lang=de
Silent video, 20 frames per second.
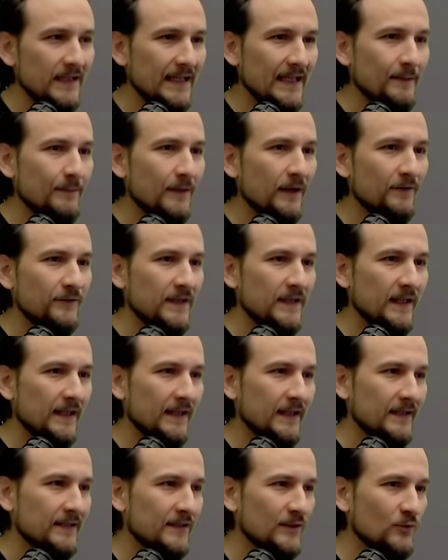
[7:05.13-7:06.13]
immer wieder
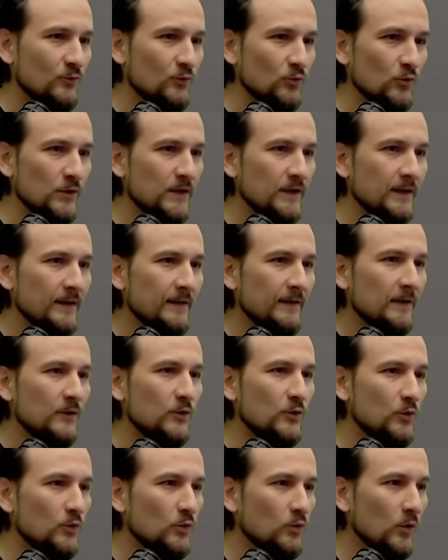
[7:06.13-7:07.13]
ganz gut.
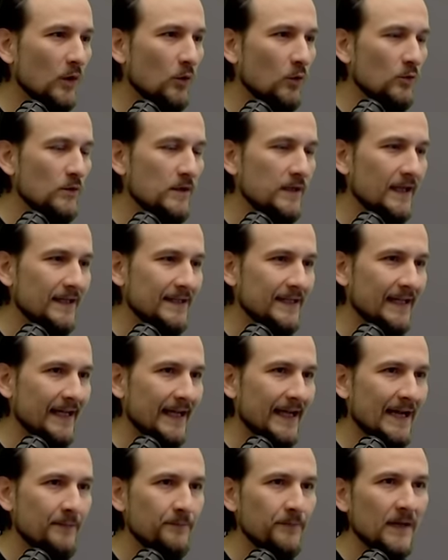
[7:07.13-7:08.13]
Nur 100
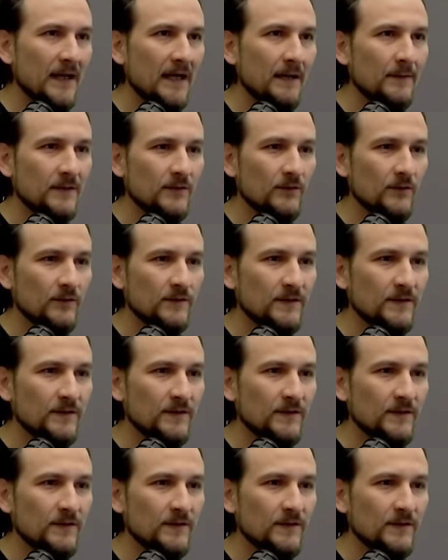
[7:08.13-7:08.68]
Gramm, aber trotz